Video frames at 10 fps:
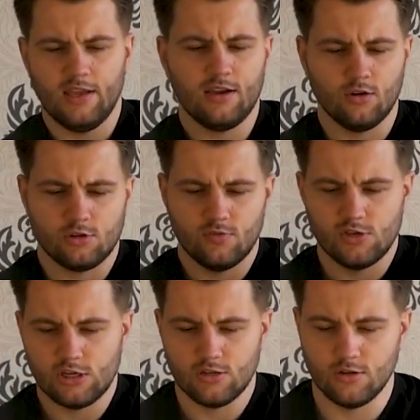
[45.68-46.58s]
Link
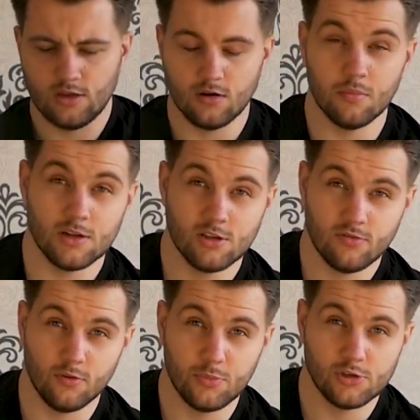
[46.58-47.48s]
oczywiście do niego macie
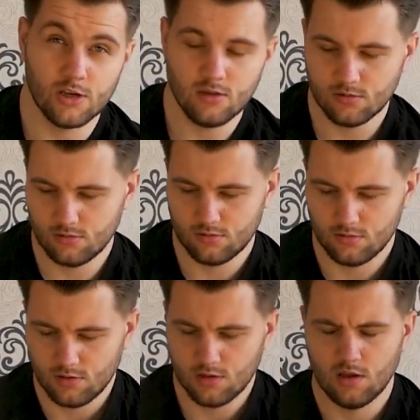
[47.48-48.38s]
w opisie.
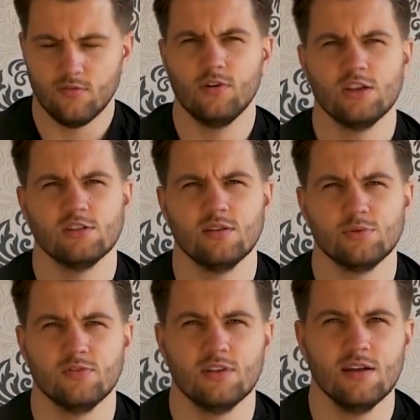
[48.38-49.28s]
W ogóle ja się z wami
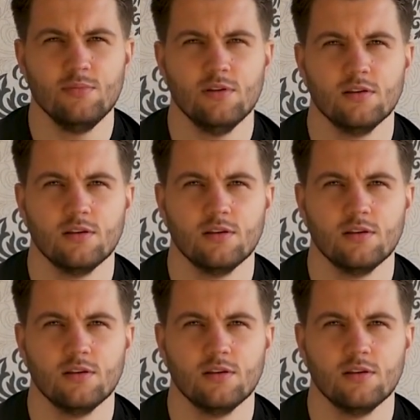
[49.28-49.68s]
przywitałem.